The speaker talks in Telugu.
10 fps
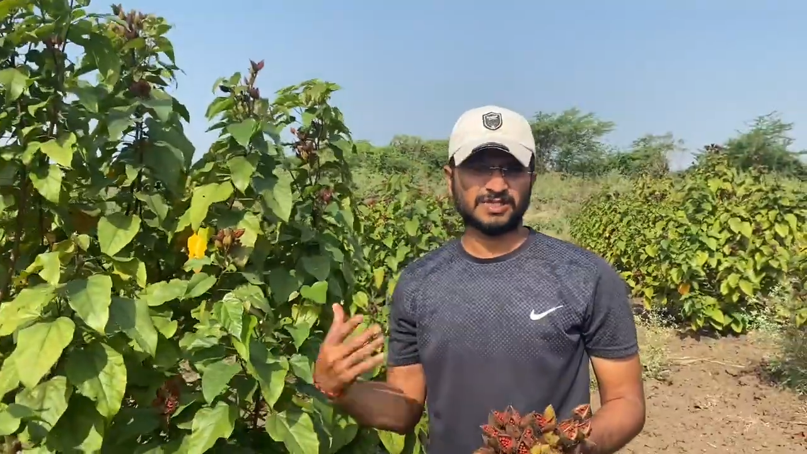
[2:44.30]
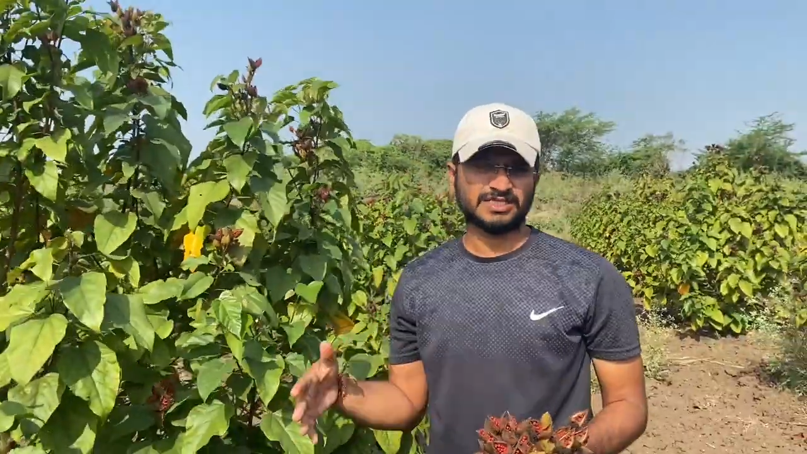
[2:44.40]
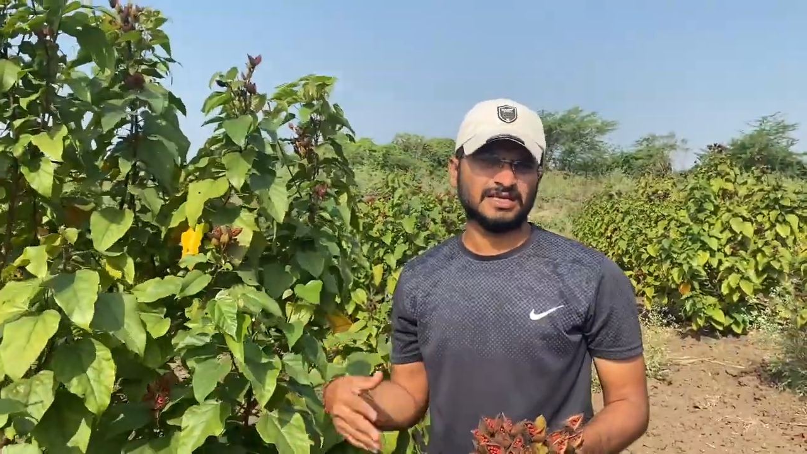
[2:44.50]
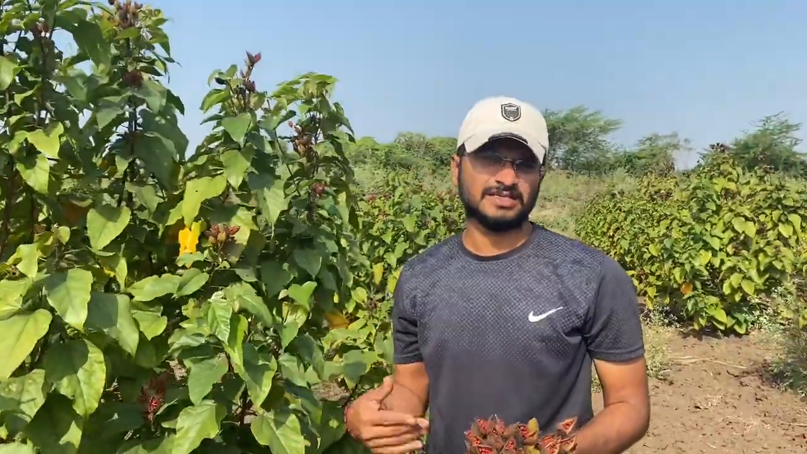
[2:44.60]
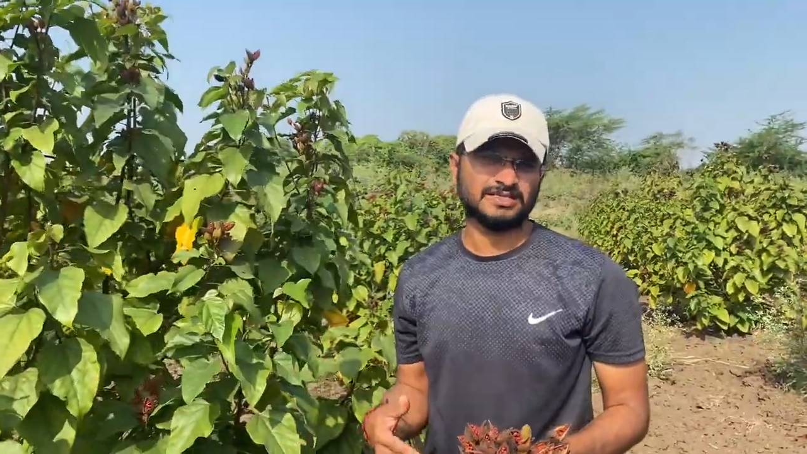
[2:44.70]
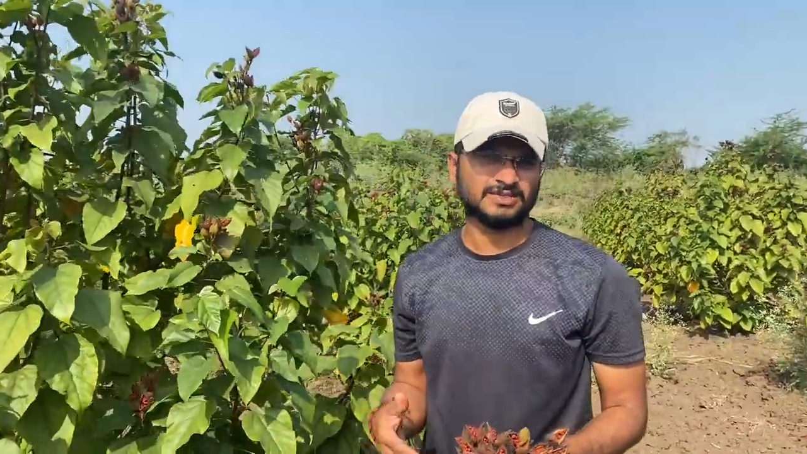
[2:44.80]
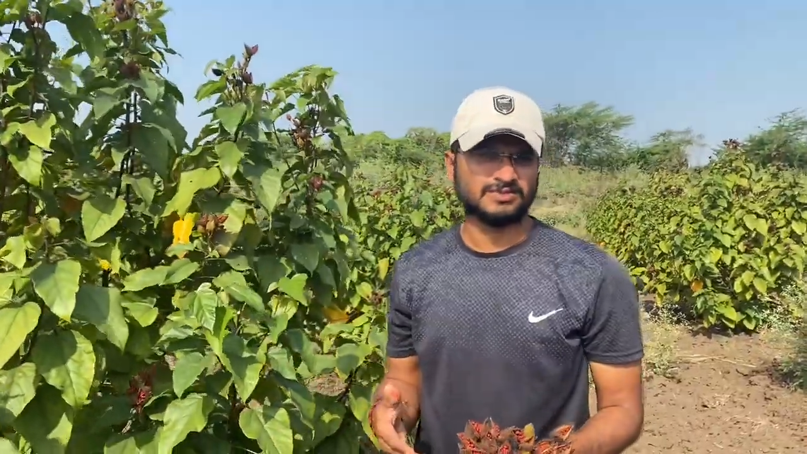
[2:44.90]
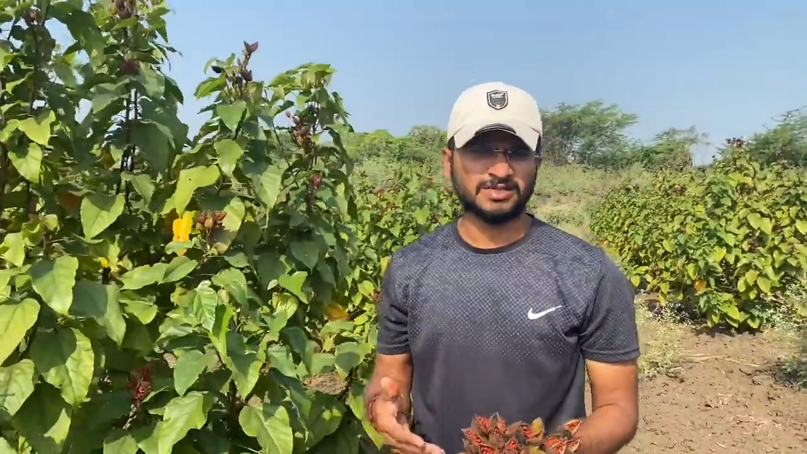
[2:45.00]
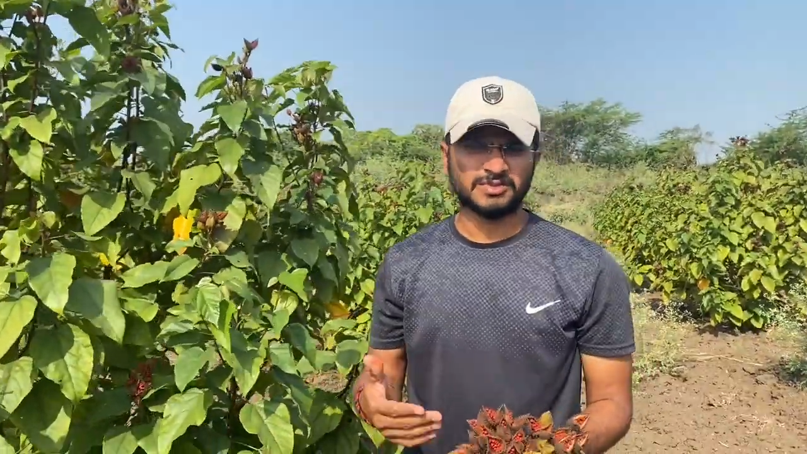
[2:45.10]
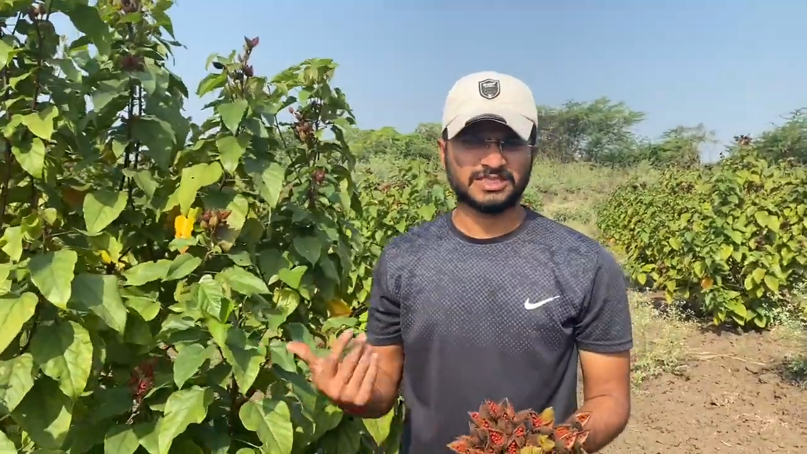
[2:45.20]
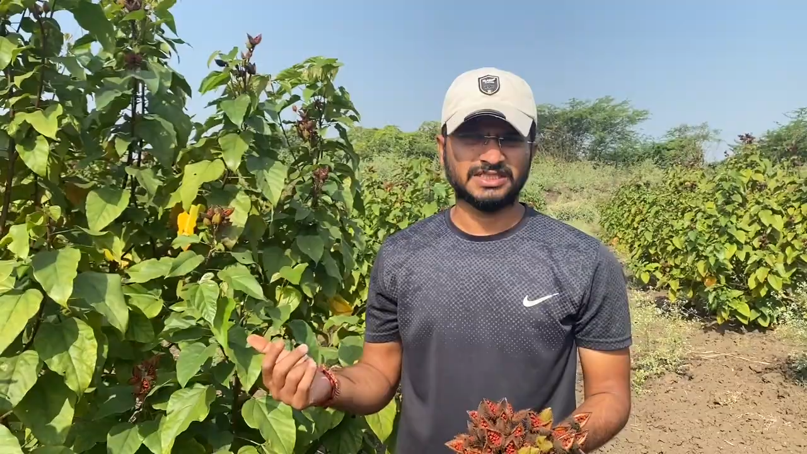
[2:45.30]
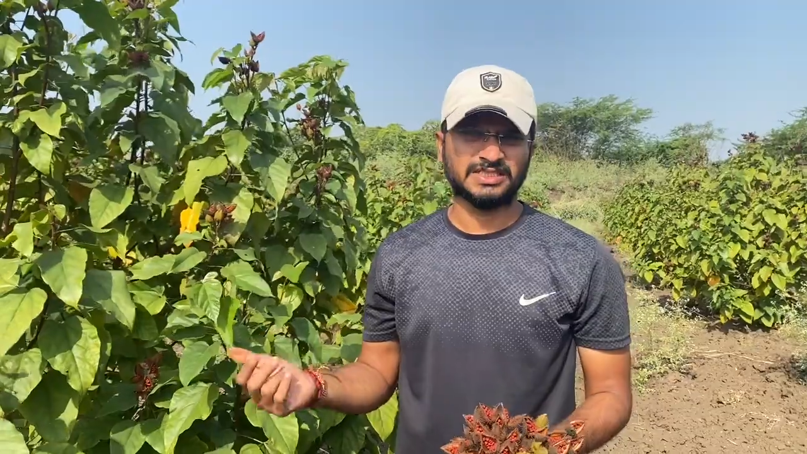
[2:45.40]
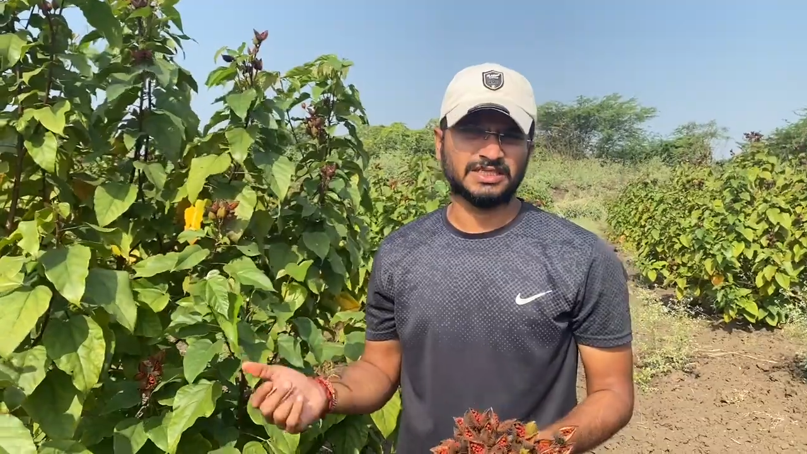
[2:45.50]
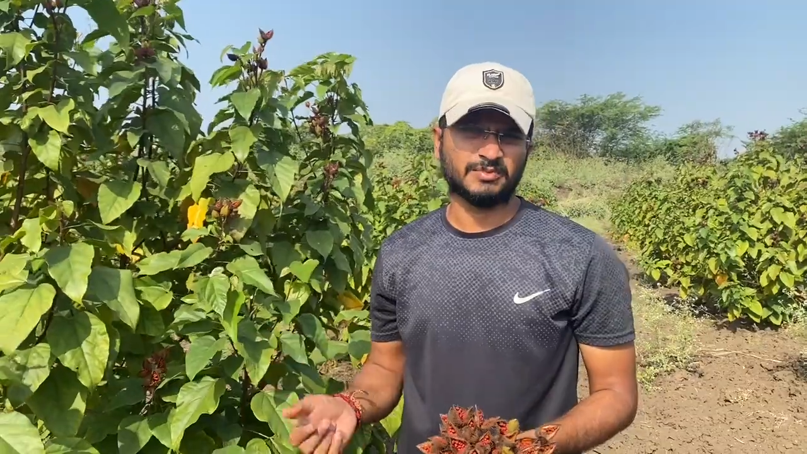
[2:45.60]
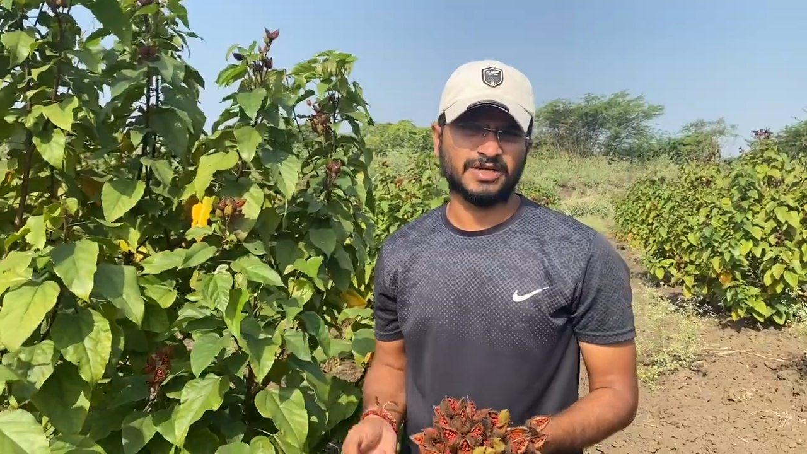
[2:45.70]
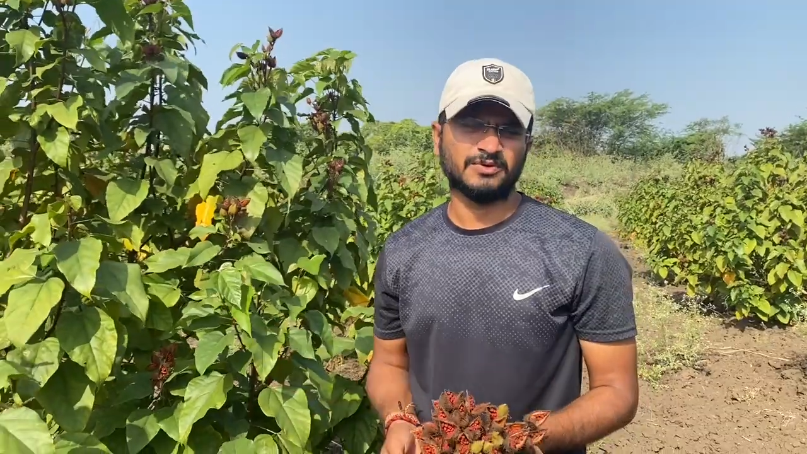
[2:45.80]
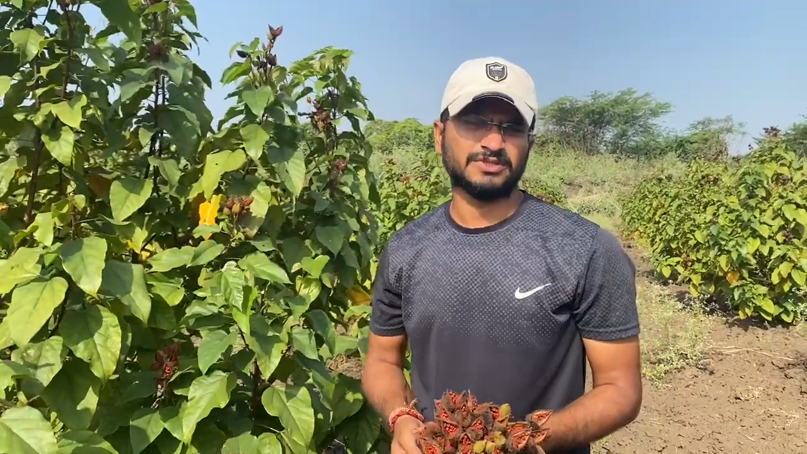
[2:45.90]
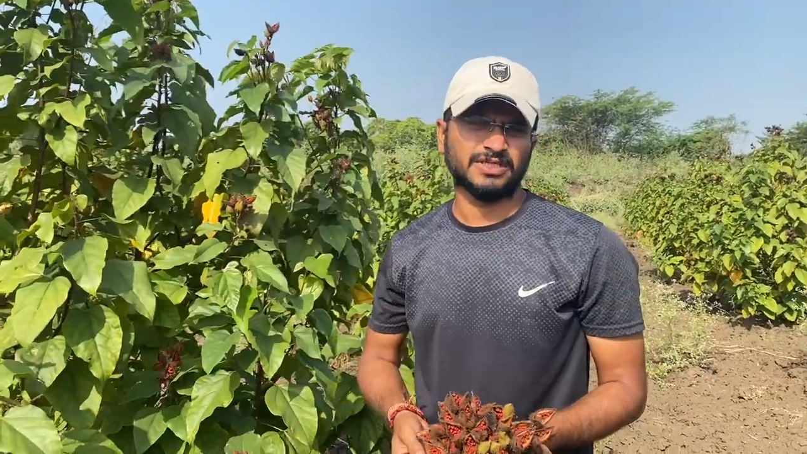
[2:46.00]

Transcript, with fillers: మిషన్లు వేసేసుకుంటే మన సీడ్స్ సపరేట్గా